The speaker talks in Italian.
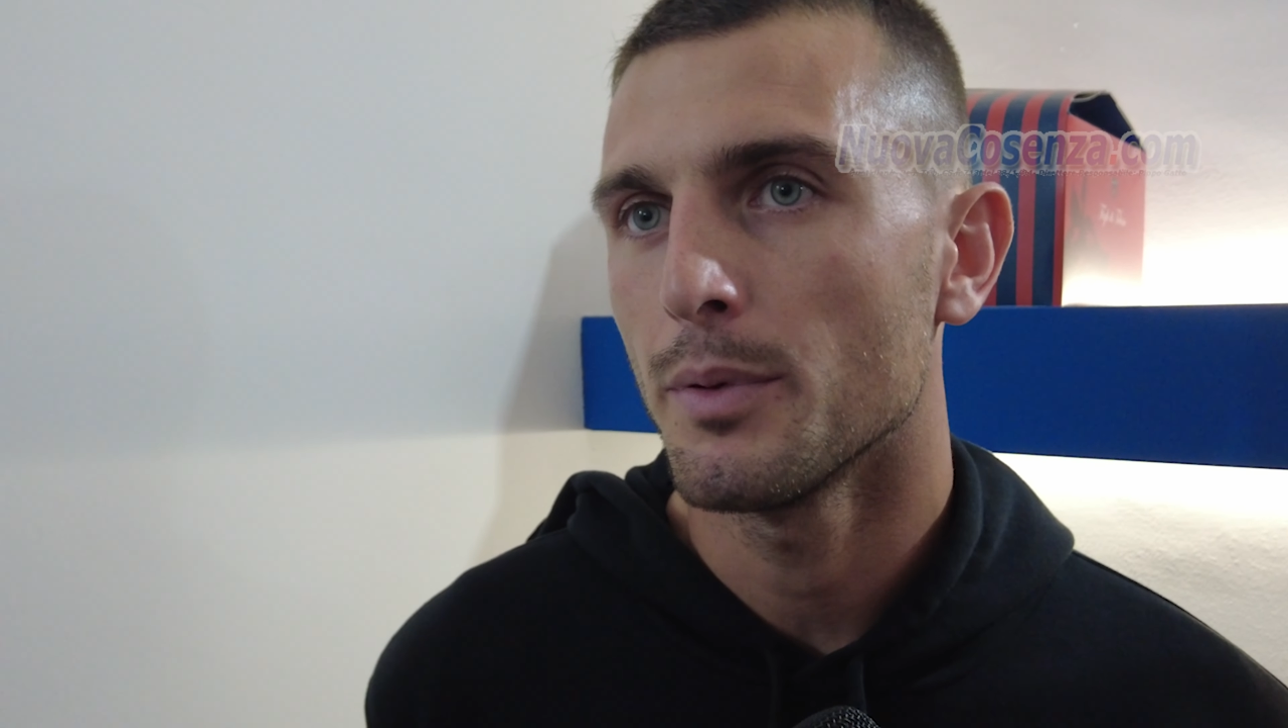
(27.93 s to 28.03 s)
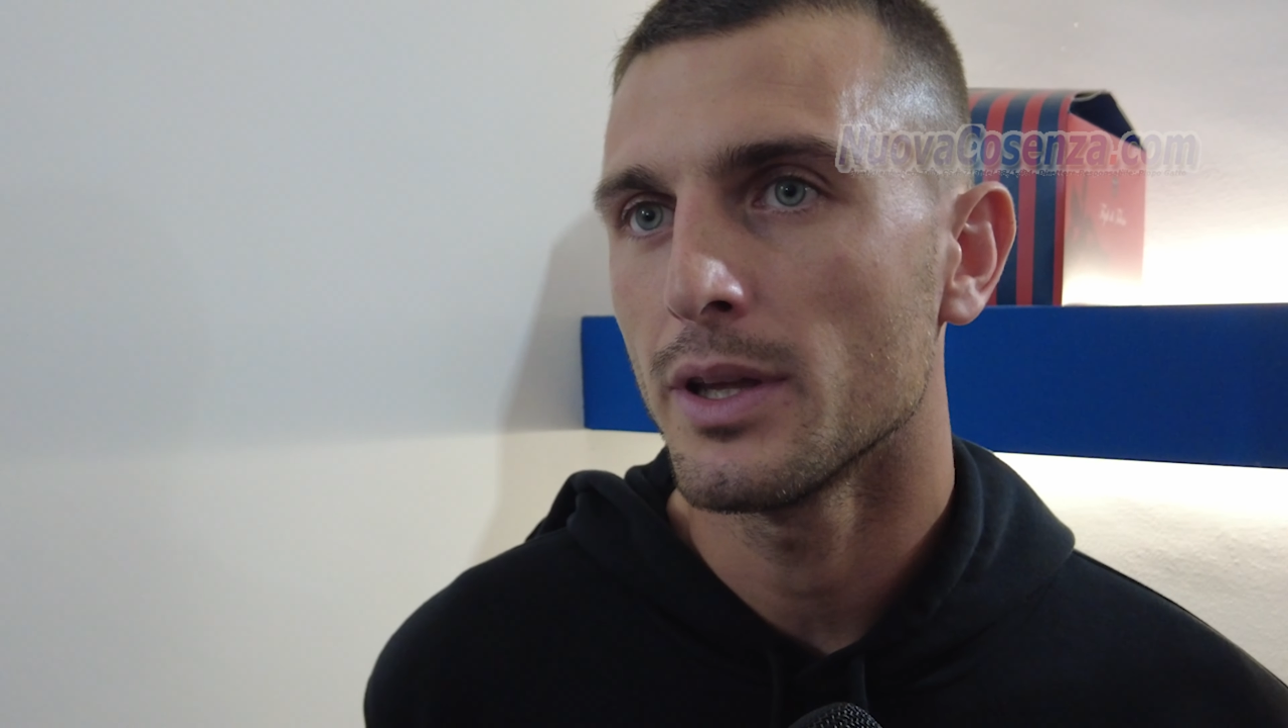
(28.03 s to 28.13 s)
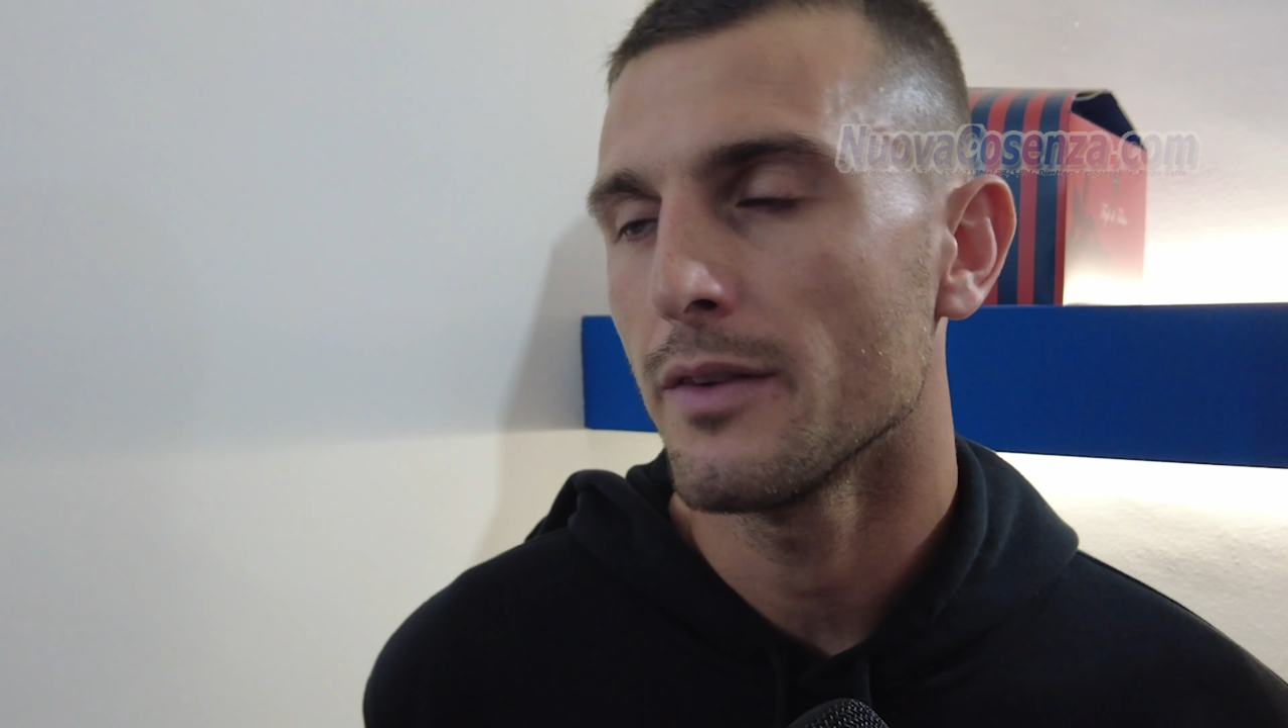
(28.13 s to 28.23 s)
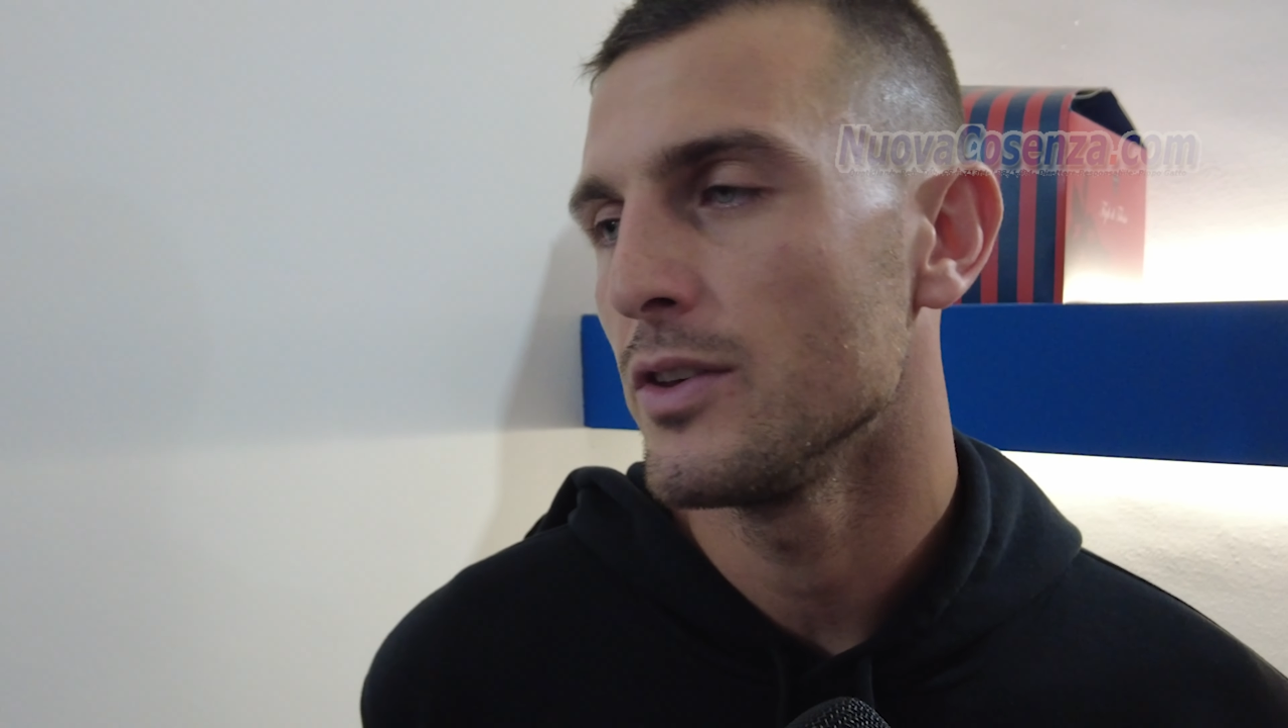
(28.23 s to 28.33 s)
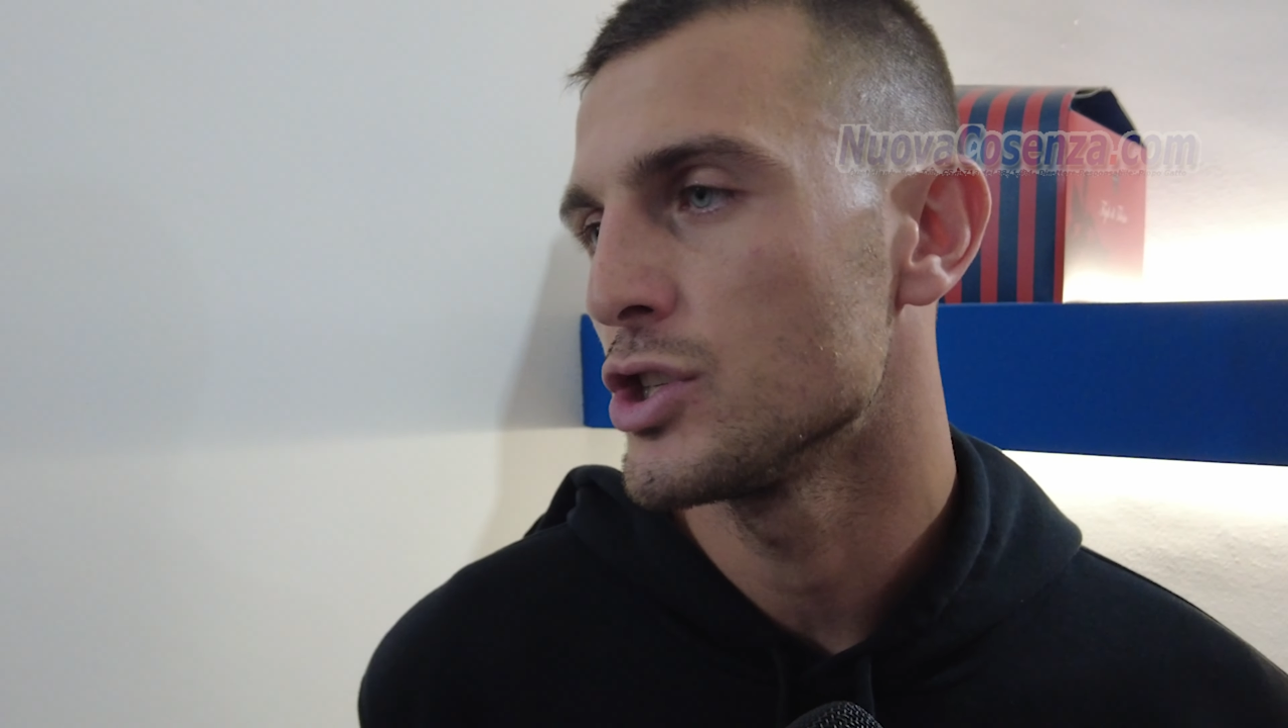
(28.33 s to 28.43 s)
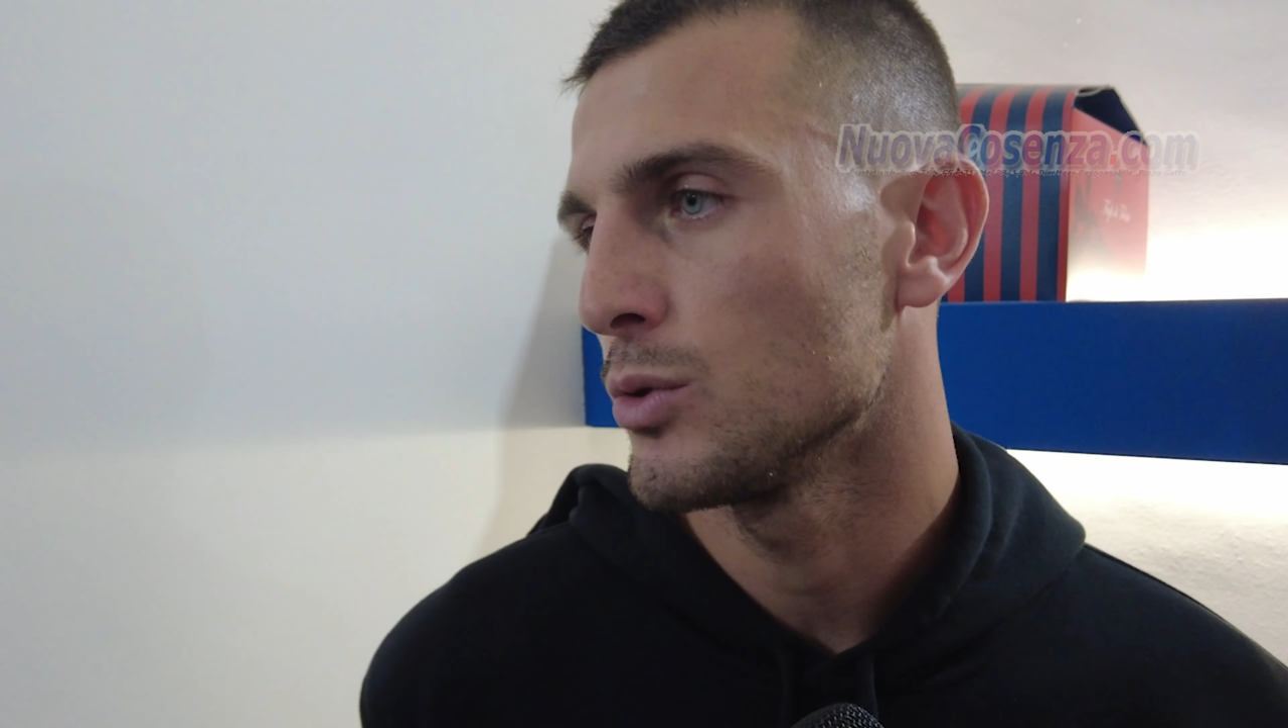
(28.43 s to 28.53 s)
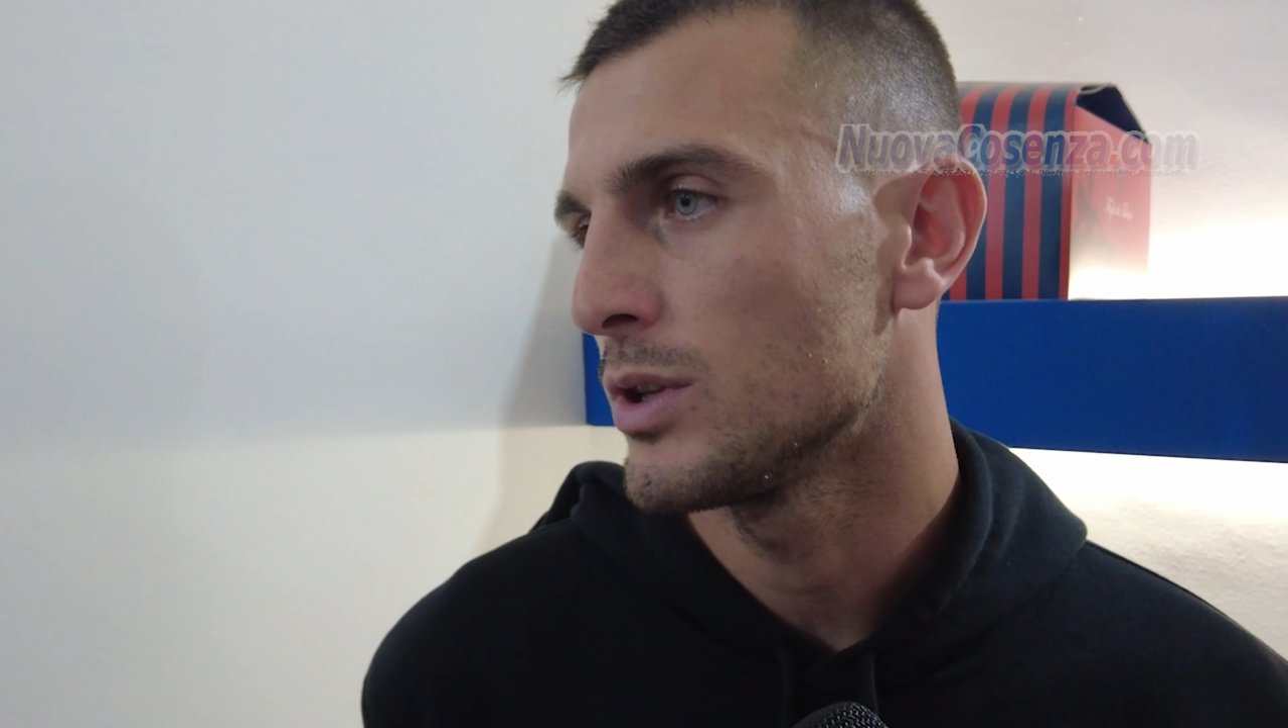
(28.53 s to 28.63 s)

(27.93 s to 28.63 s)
poter vincere